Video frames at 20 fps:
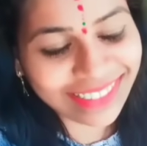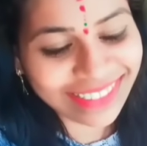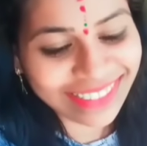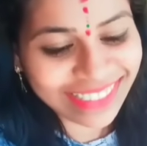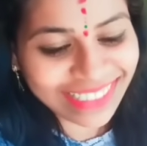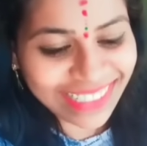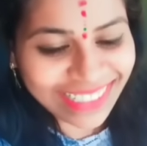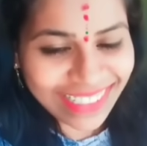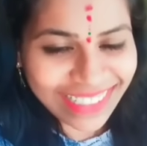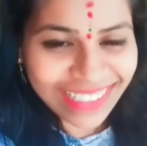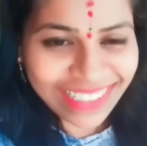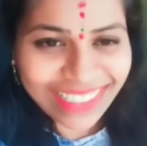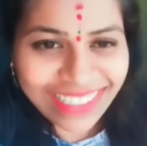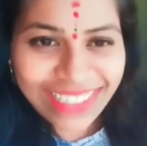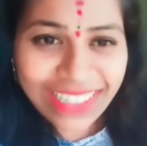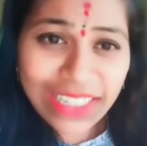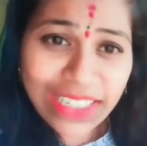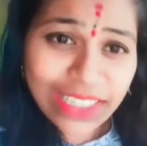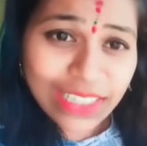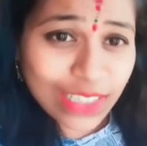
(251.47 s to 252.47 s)
అమ్మ
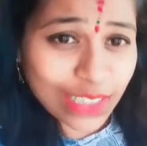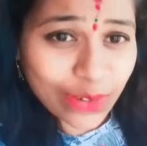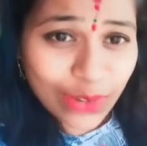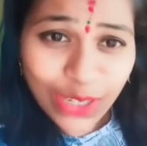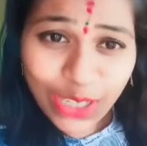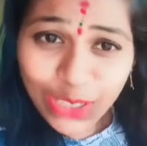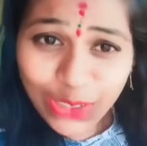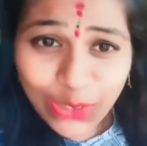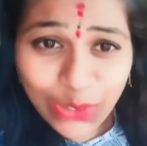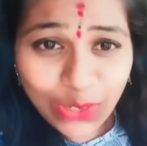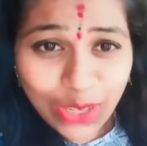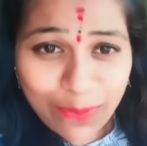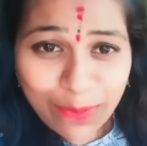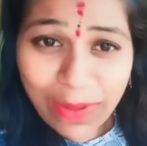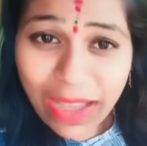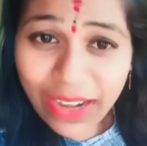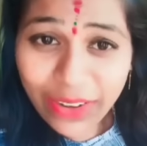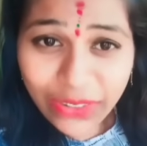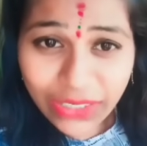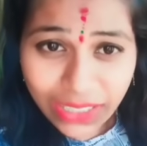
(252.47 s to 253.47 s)
నా దీక్షను పూర్తి
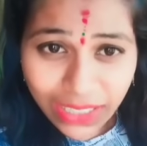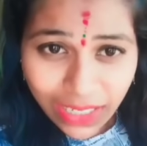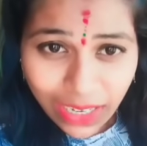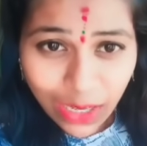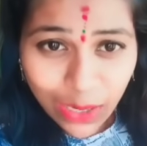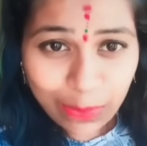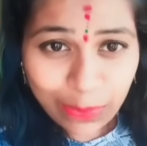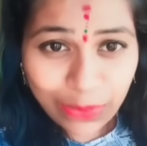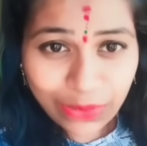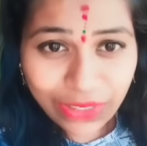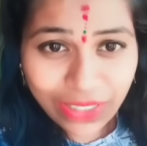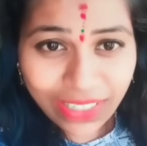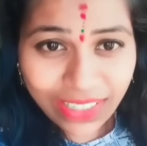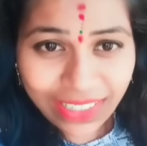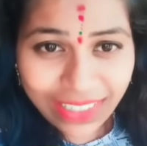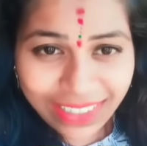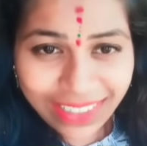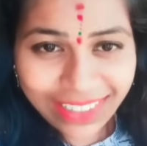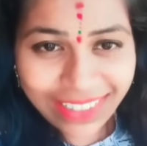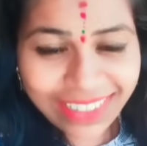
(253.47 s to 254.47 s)
చేశానమ్మా
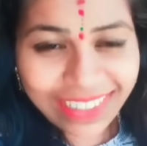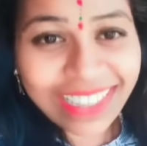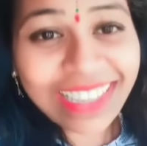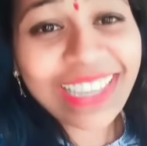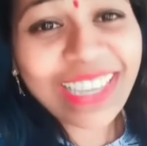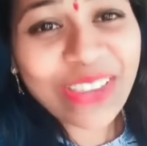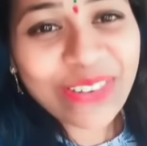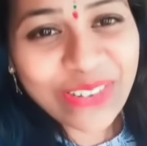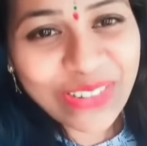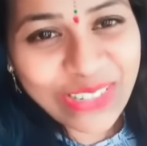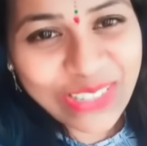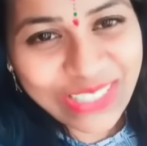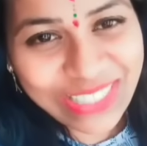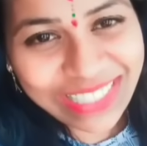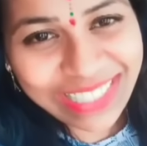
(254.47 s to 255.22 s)
ఎలాగైనా సరే